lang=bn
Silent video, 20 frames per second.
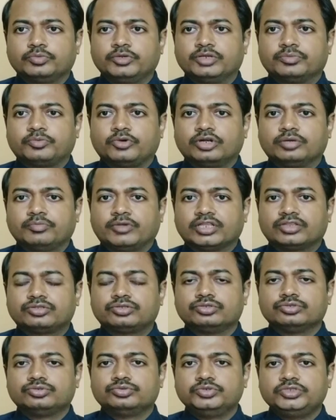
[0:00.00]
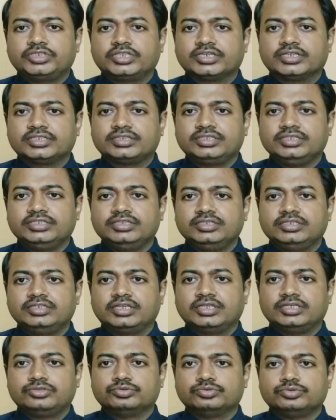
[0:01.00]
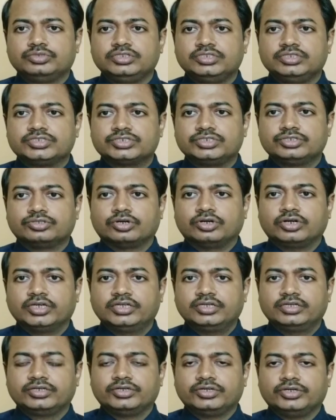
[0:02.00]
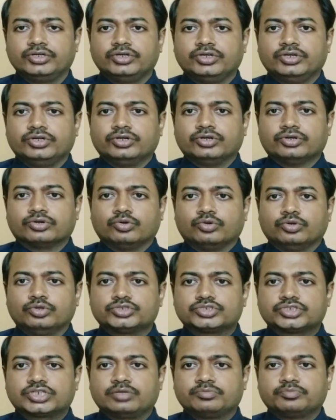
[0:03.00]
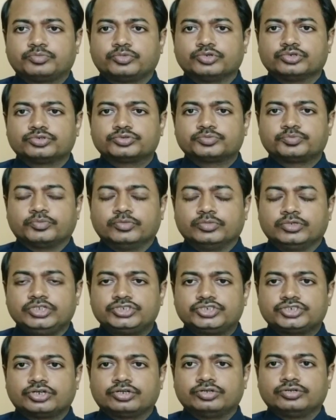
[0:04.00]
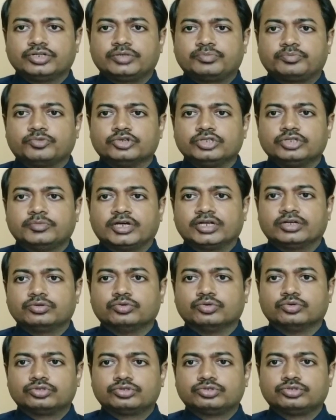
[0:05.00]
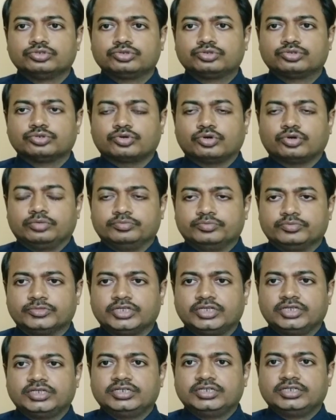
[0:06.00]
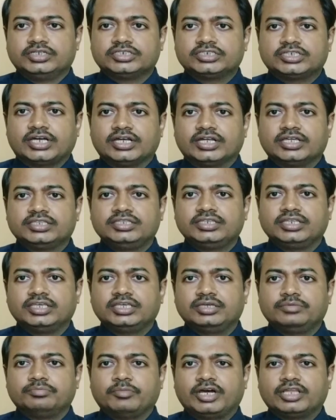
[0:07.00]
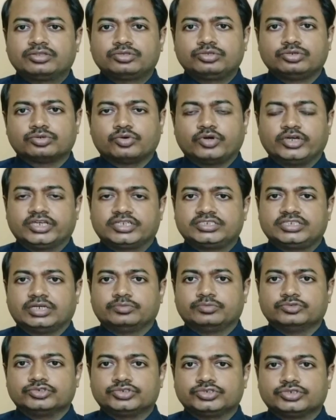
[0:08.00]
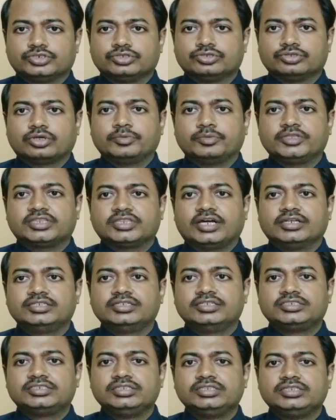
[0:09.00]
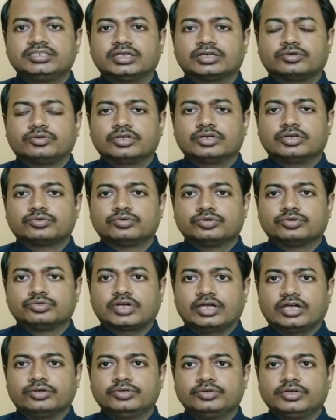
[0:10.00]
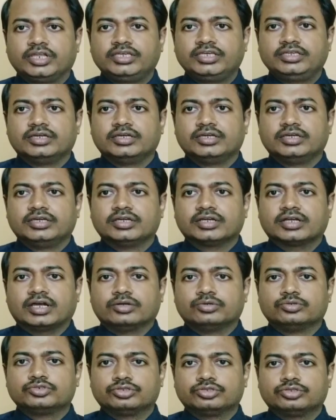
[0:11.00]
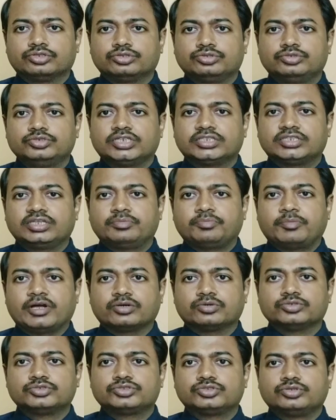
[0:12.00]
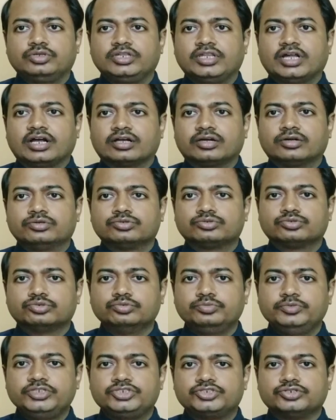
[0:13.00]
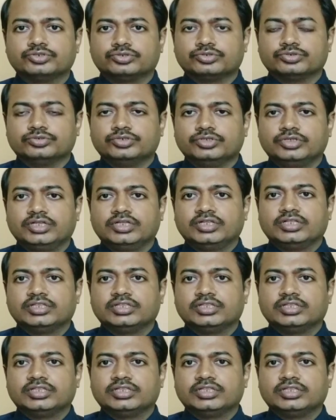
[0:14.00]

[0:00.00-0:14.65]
প্রসবের পর মাত্র দুই থেকে তিন দিন এই দুধ নিঃসৃত হয় কোলোস্ট্রাম নিঃসরণের পরিমাণ অত্যন্ত কম সারাদিনে মাত্র কয়েক চামচ তবে তা নিয়ে চিন্তা করার কোনো কারণ নেই কারণ সদ্যজাতের পাকস্থলীর আকারও খুবই ছোট